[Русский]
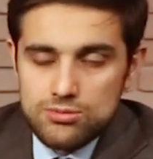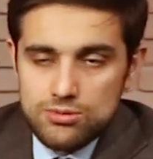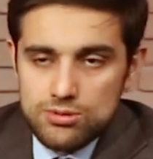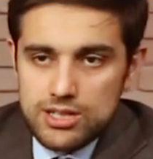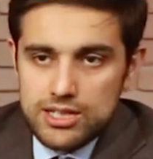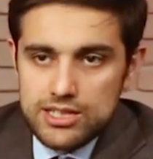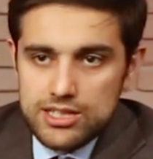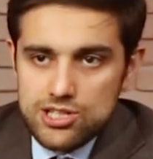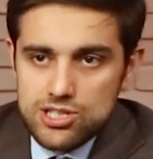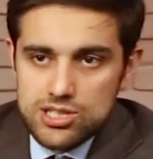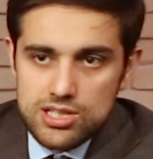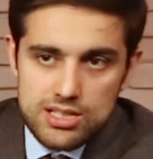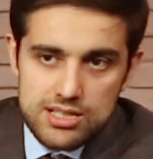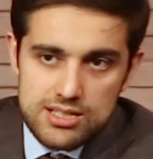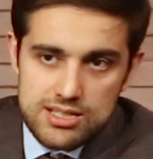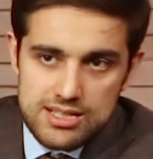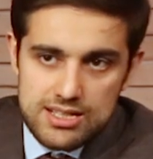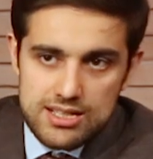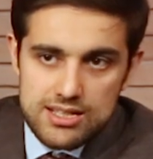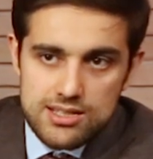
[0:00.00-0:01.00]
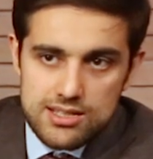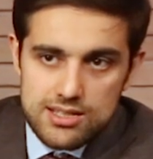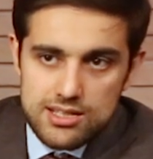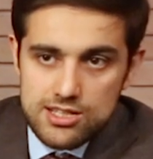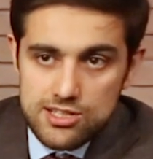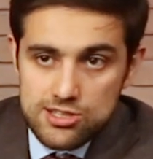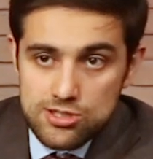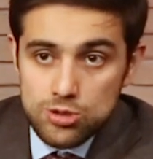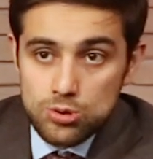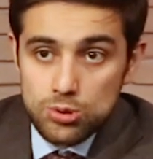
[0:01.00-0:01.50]
то, конечно, здесь
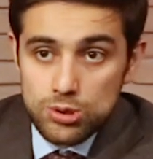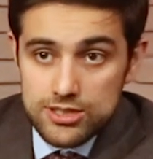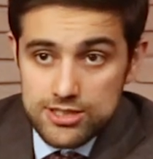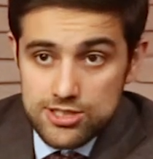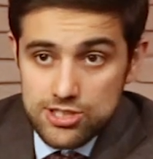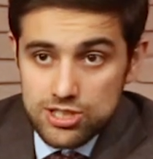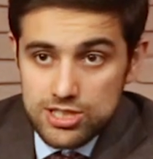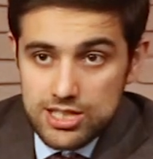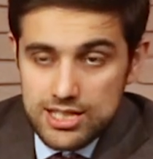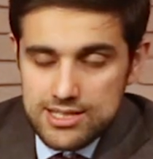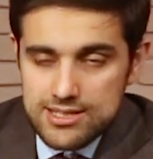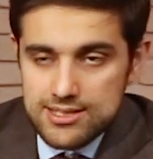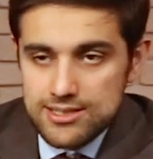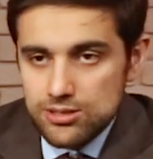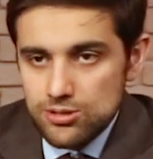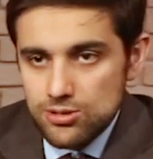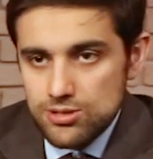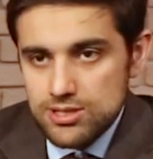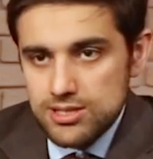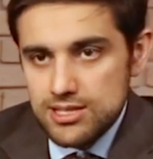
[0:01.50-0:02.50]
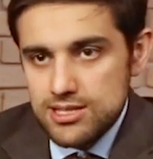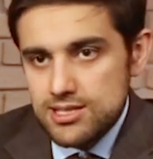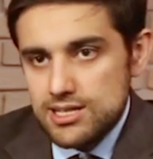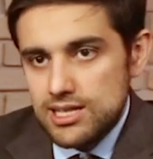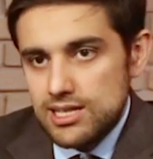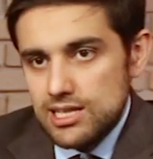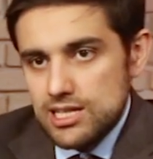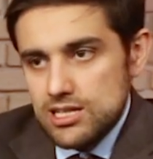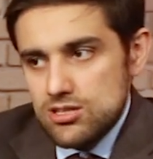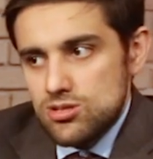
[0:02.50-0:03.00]
стоит ждать серьезную
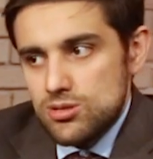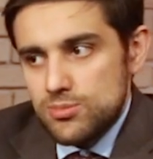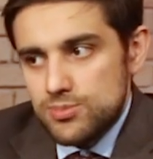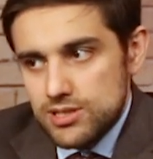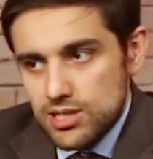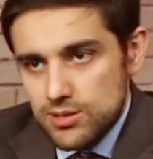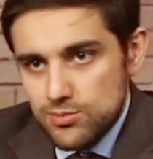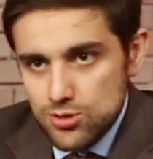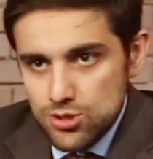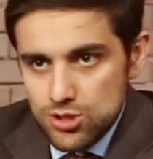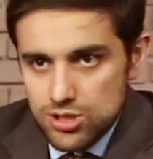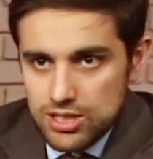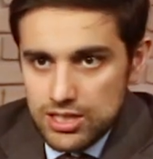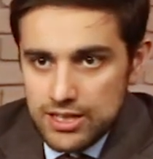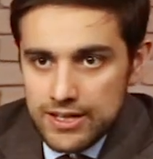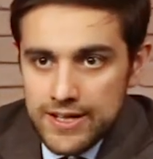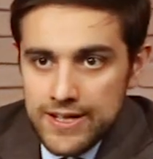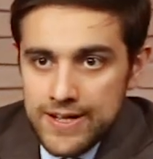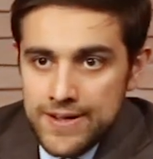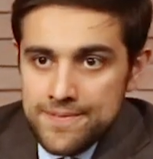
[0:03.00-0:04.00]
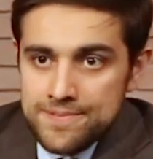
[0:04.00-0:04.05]
эскалацию, потому что